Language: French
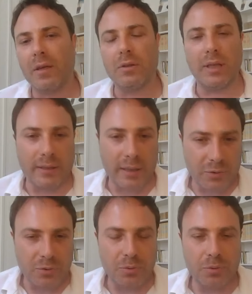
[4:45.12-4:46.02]
la
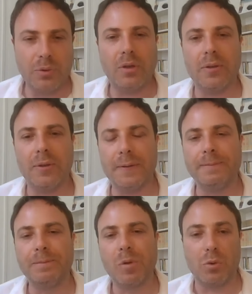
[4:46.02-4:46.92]
nature,
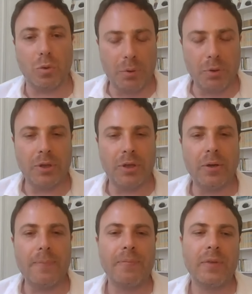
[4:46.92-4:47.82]
le
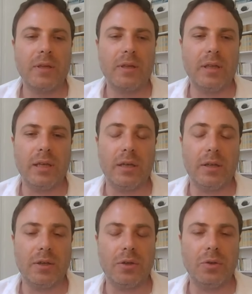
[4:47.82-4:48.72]
bonheur. Et
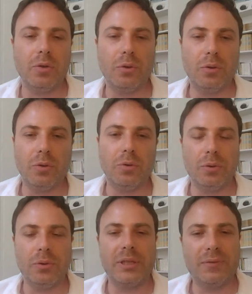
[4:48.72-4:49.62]

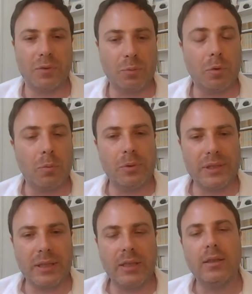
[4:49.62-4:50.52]
le, site va vous
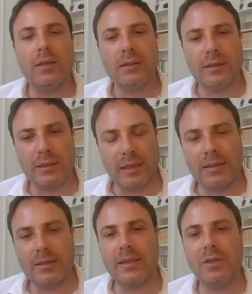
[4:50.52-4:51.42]
proposer des
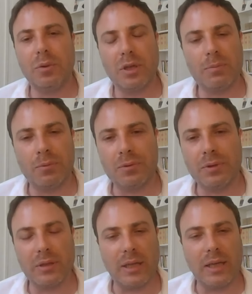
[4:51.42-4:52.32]
textes qui
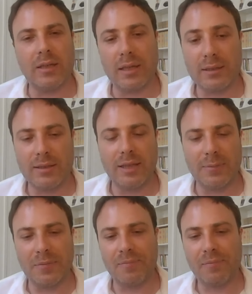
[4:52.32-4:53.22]
correspondent à ces
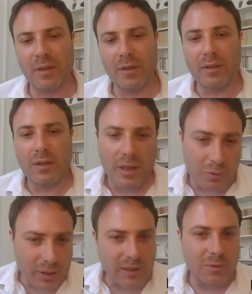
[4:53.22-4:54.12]
thèmes. Et
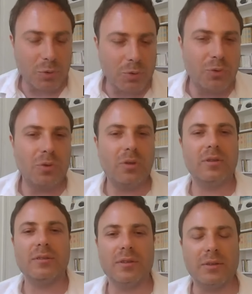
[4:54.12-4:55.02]
le dernier
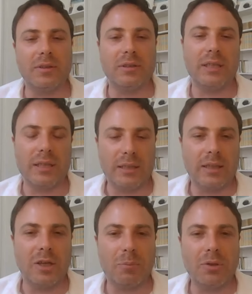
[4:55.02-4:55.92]
module, euh, qui est la
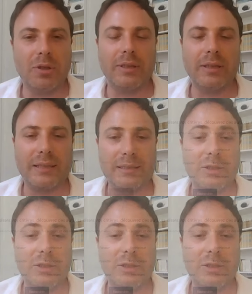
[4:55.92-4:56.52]
dernière porte d'entrée,